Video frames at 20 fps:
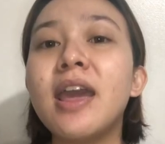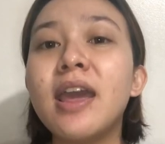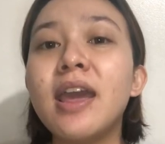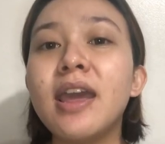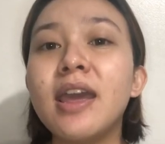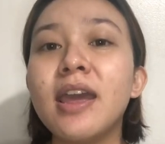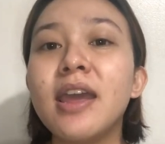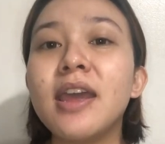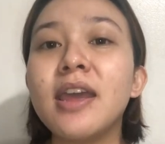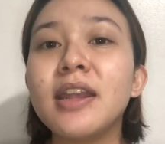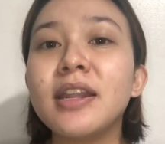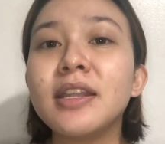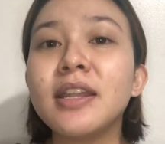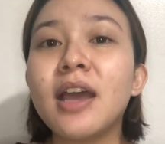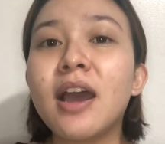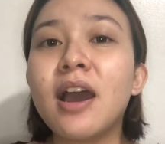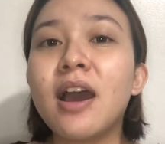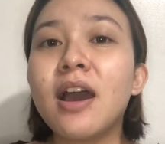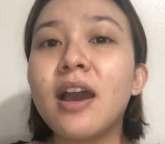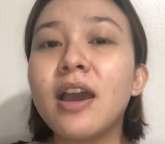And
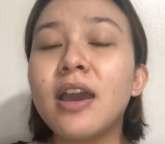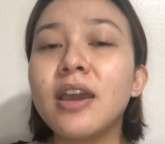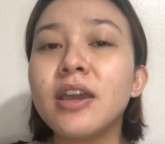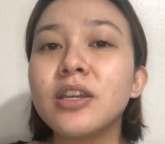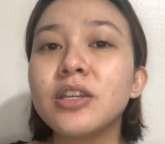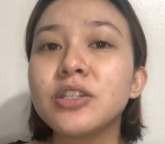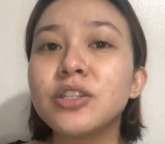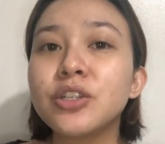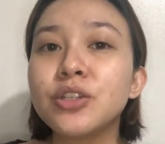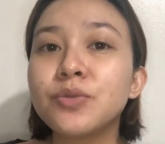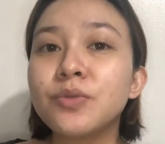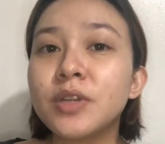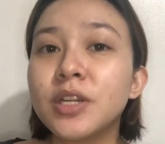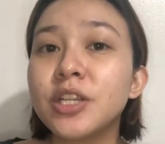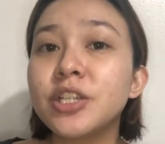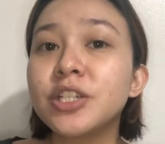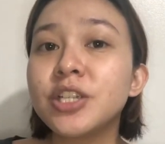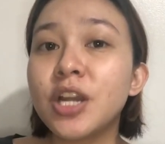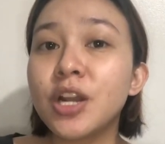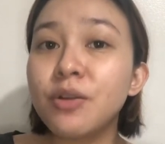I just
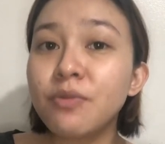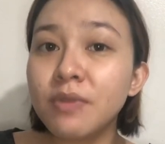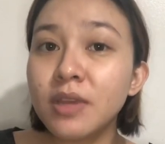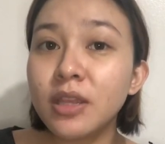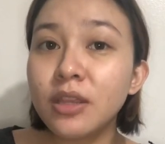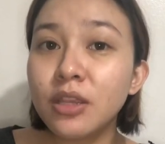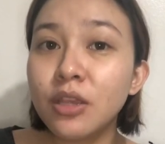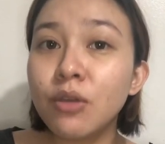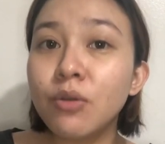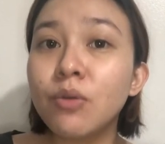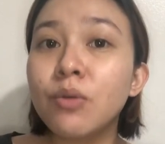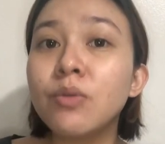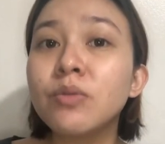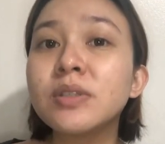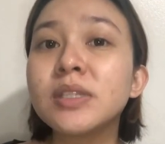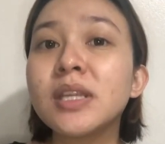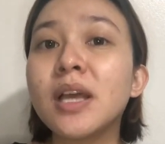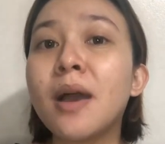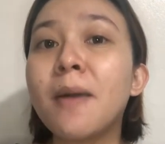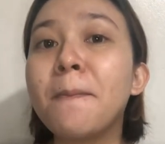wanna share with you
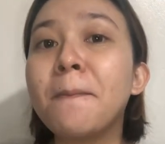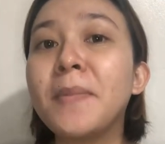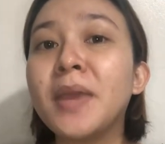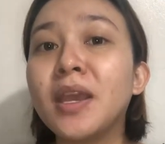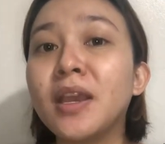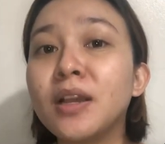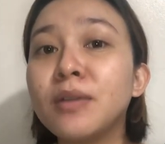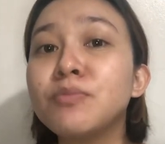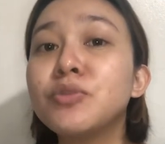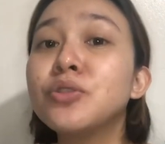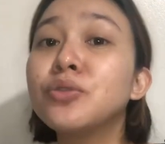some makeup